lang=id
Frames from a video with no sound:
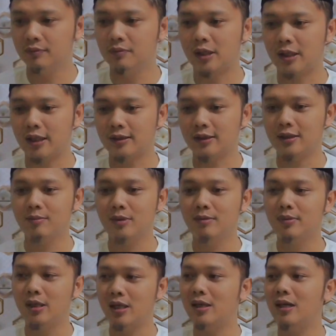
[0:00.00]
Mereka saling
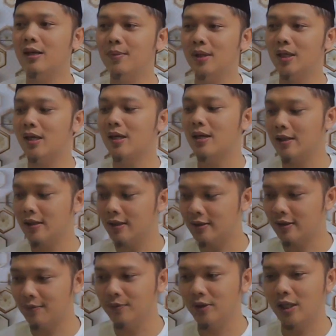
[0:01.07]
membanggakan
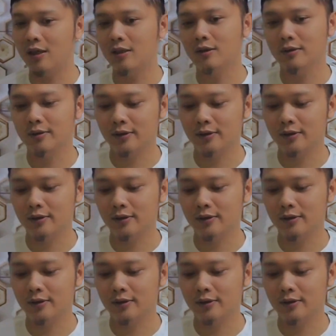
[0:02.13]
nasabnya.